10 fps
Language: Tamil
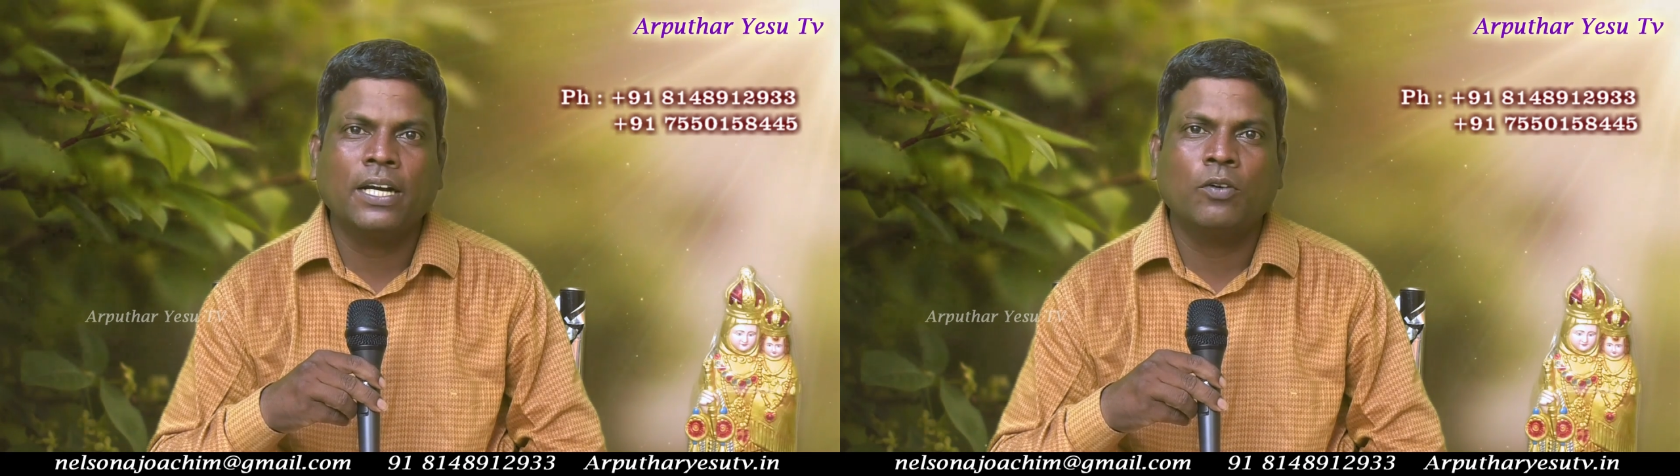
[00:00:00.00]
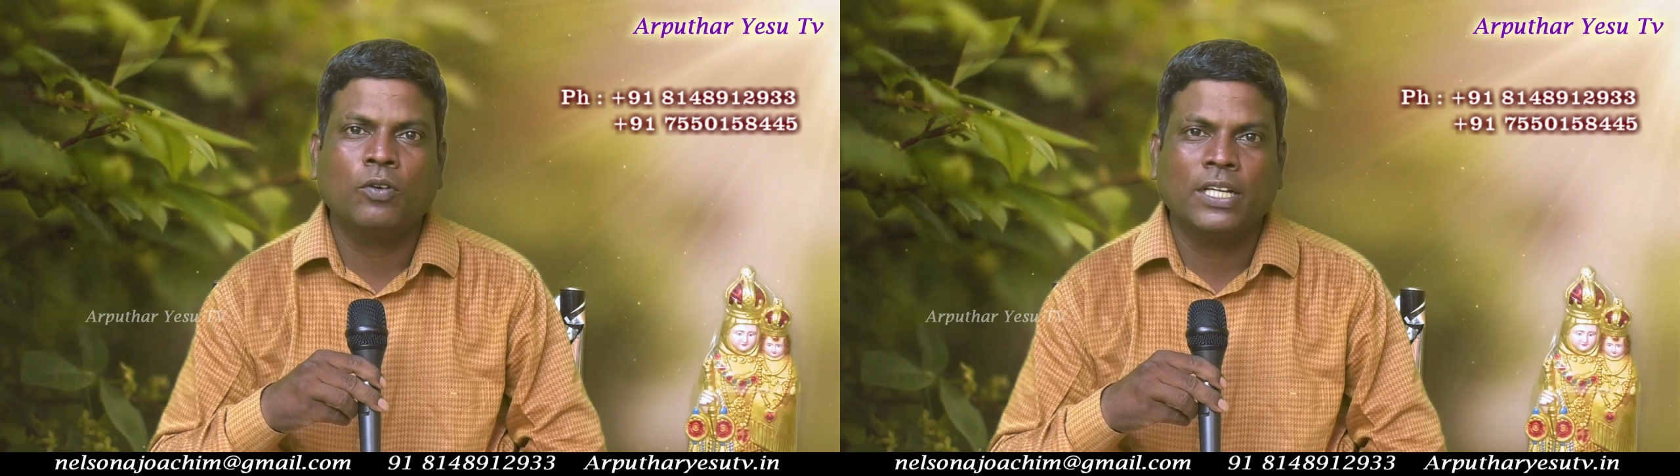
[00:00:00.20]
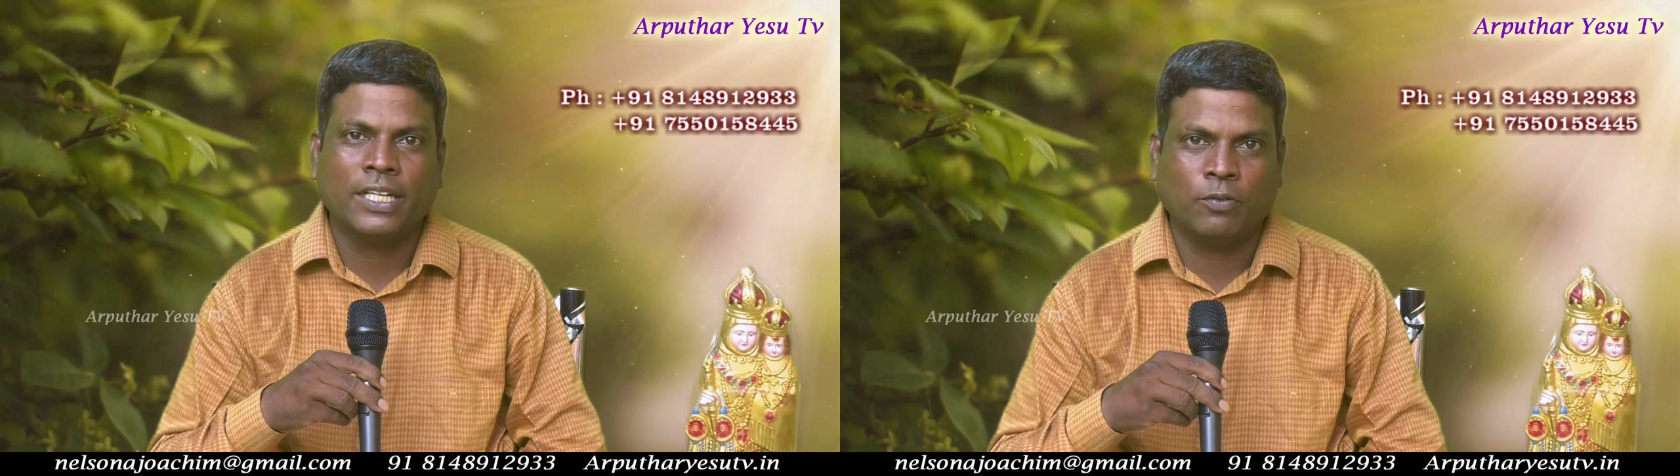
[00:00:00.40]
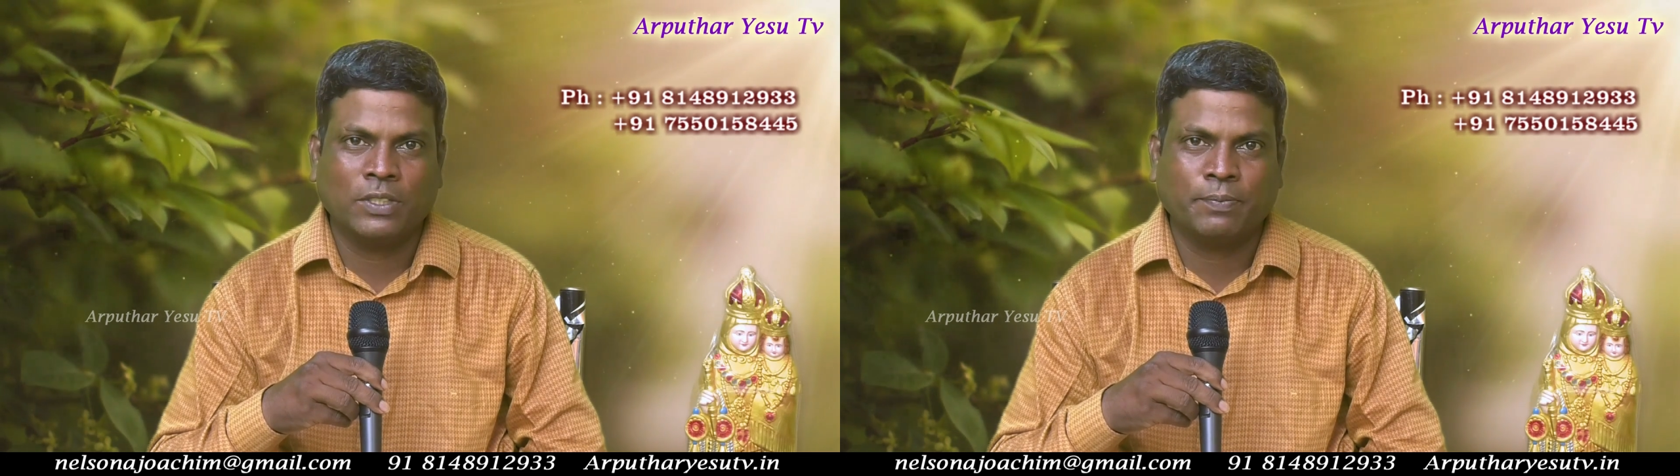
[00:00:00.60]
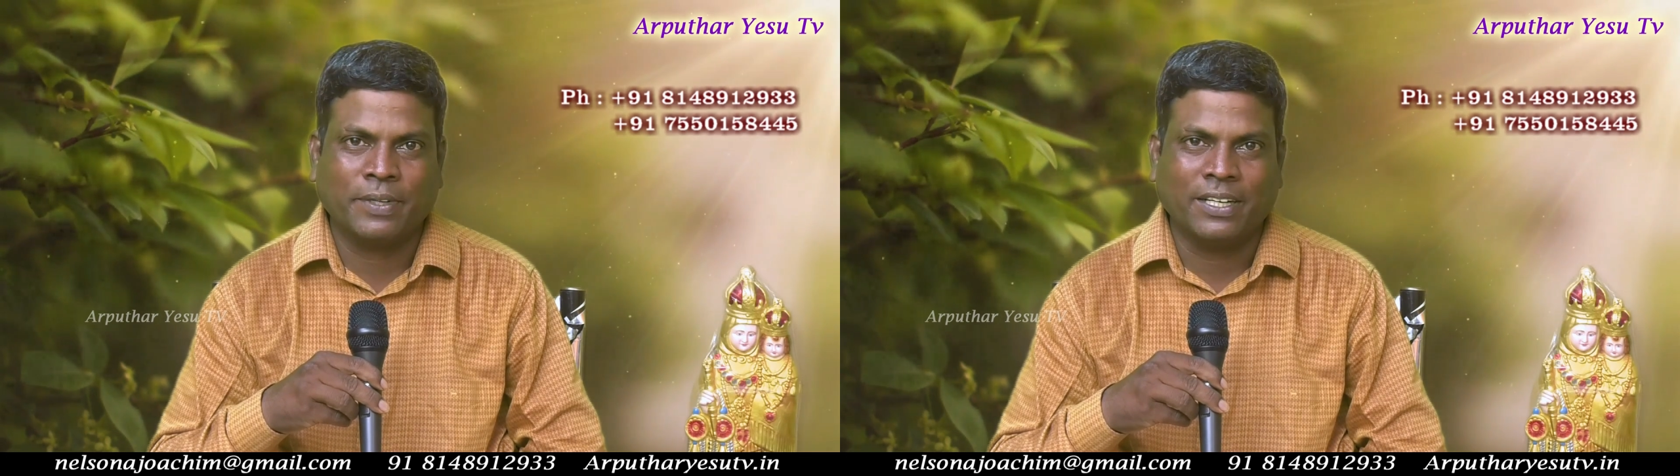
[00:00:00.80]
நான் உங்களை
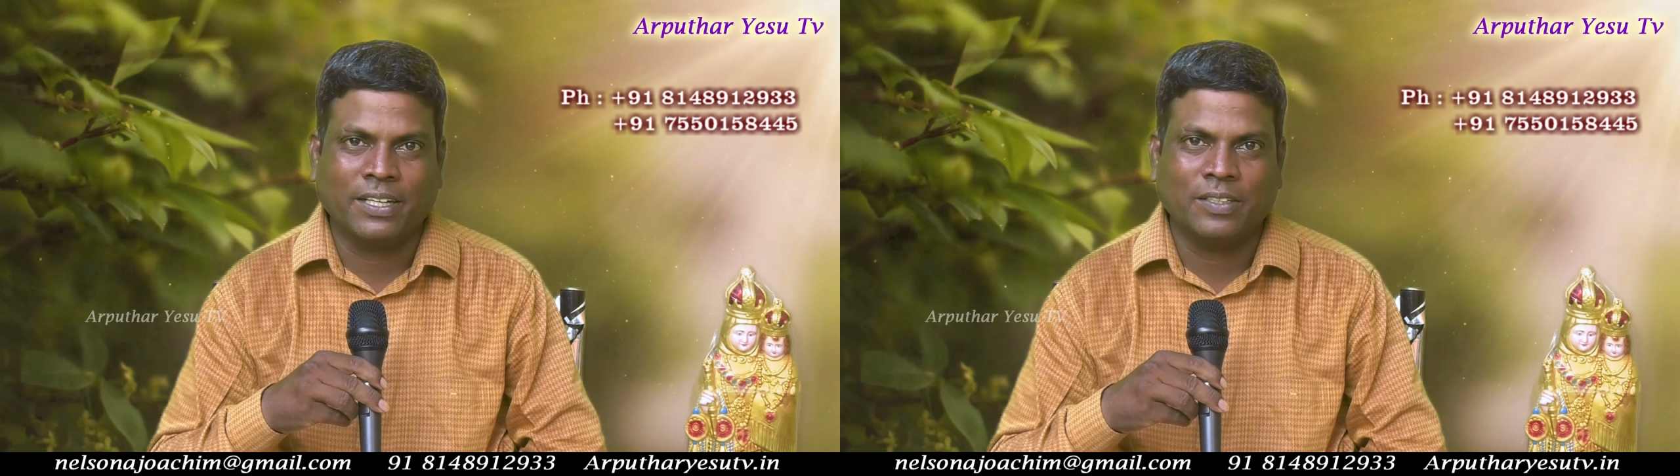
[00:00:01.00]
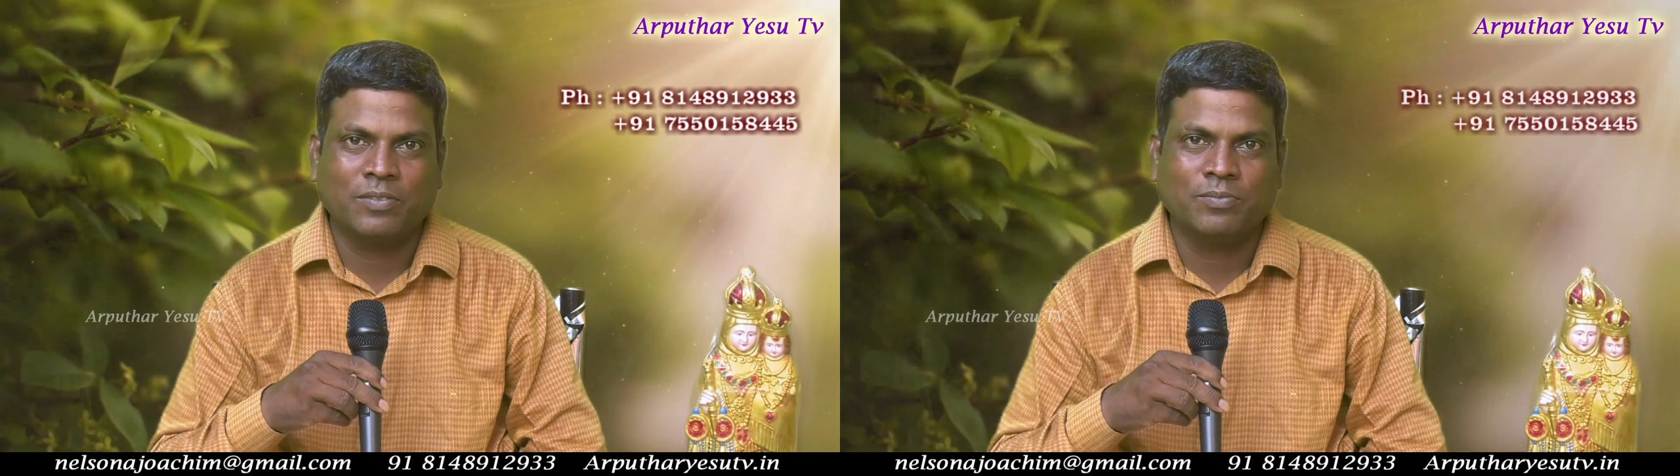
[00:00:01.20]
ரிக்வெஸ்ட் பண்ணுறேன்